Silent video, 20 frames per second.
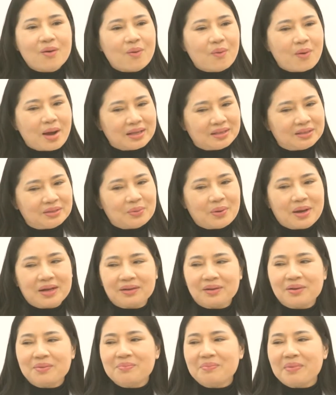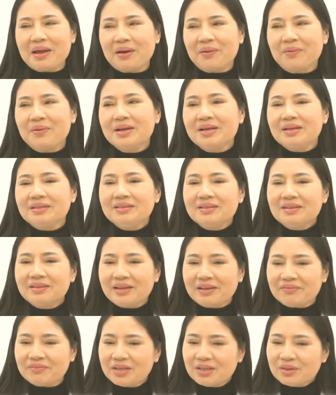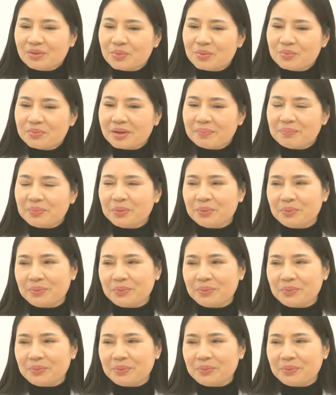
hoàn toàn không béo nhưng lại vẫn cung cấp đủ